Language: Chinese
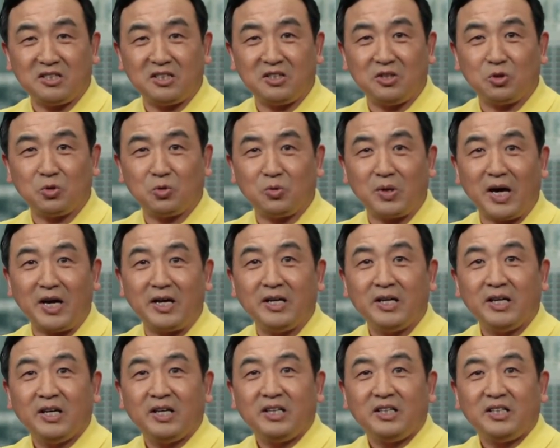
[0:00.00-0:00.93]
示出来
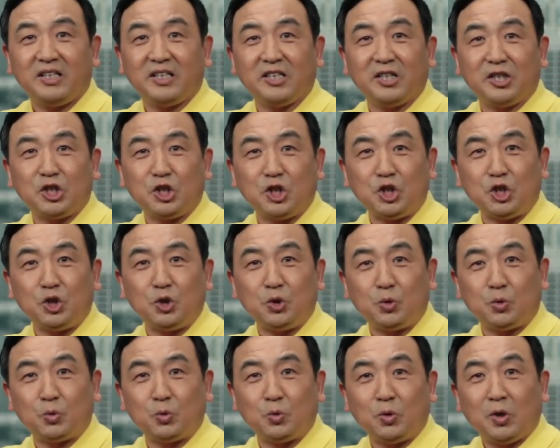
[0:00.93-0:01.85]
这个制
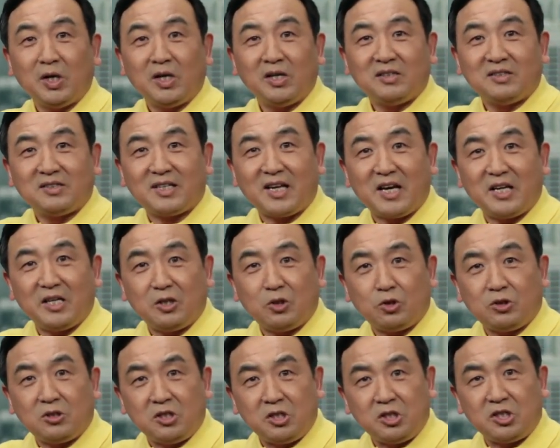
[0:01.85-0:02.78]
度在
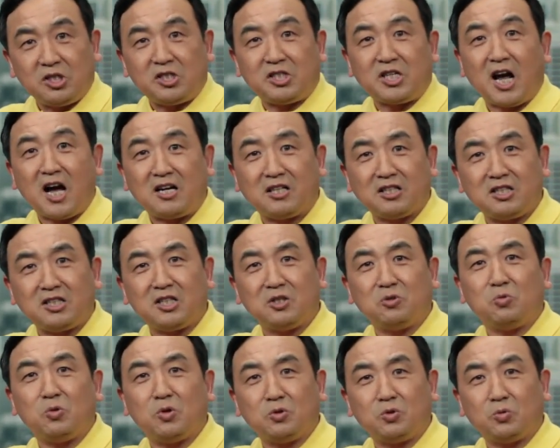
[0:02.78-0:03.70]
日常
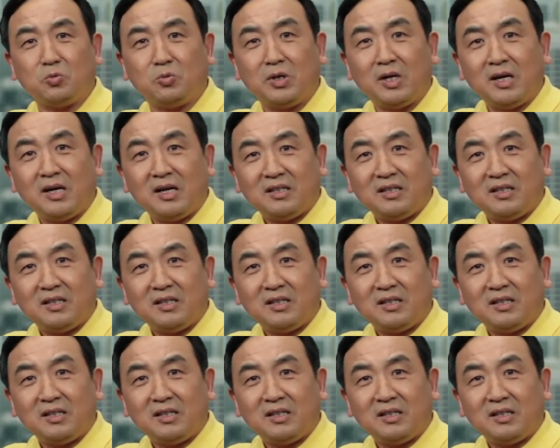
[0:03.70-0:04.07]
生活中